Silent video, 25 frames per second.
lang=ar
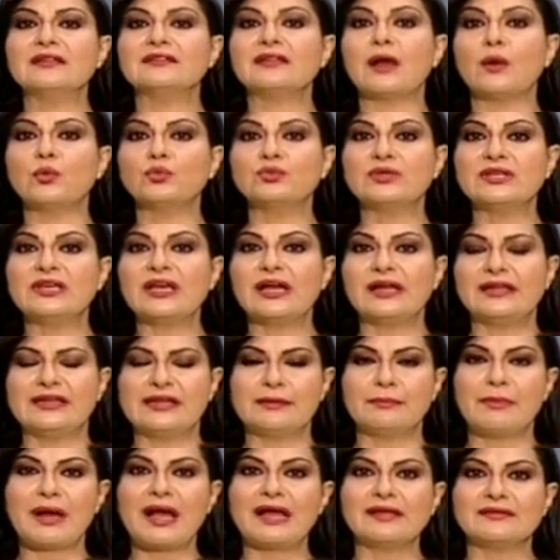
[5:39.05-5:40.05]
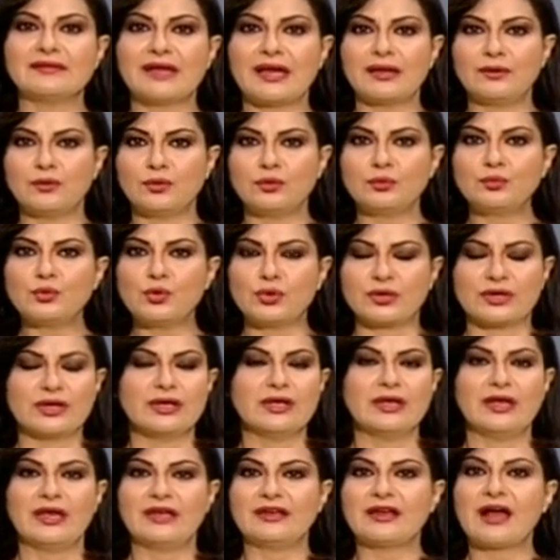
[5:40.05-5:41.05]
توضيح لبعض الأمور
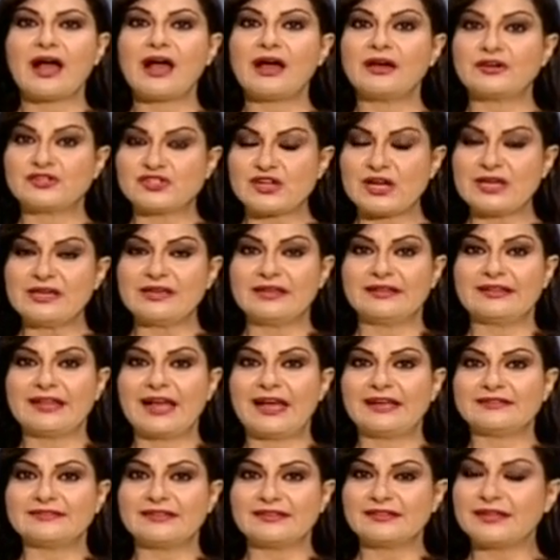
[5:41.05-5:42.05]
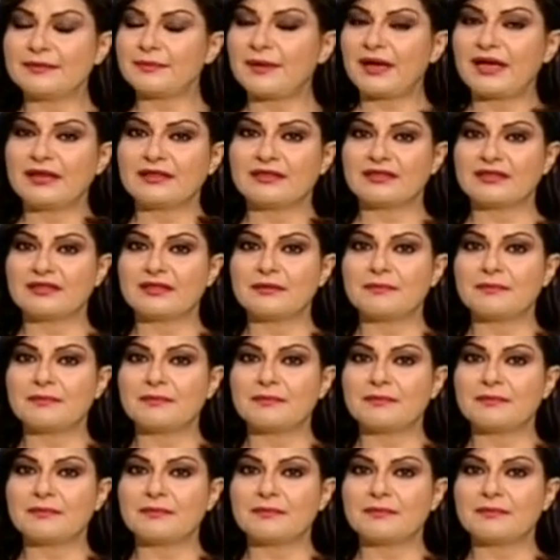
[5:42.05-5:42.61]
نهار جيد لحتى تبحث